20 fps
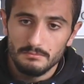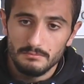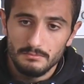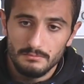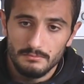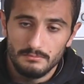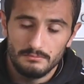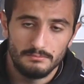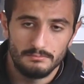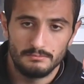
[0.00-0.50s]

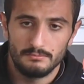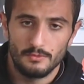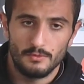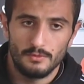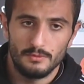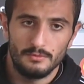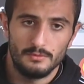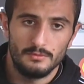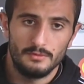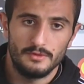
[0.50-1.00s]
Everton?
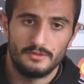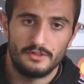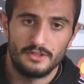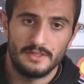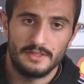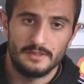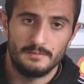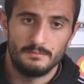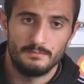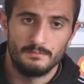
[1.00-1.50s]
Mm,
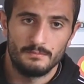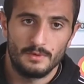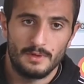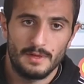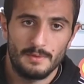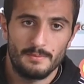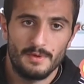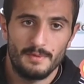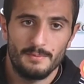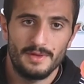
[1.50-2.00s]
c'è un
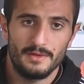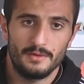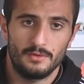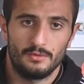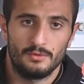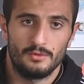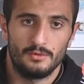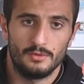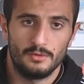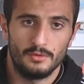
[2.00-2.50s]

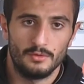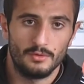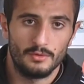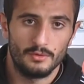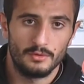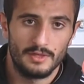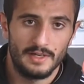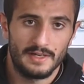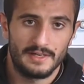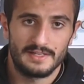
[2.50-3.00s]

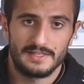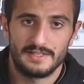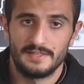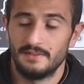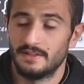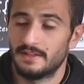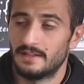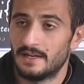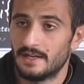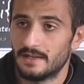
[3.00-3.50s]
cambiamento di
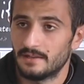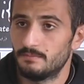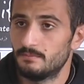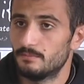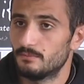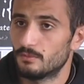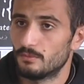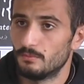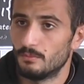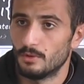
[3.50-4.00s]
aggressività
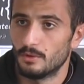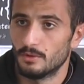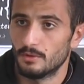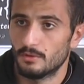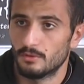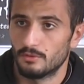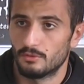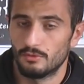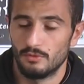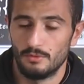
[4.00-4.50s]

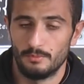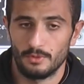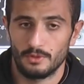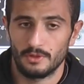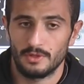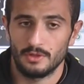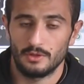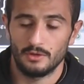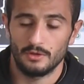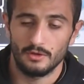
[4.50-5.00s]
molto sui
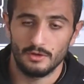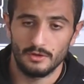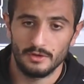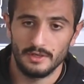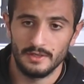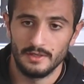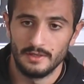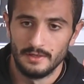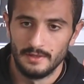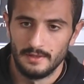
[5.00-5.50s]

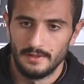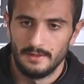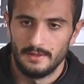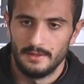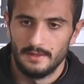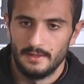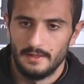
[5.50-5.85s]
portatori.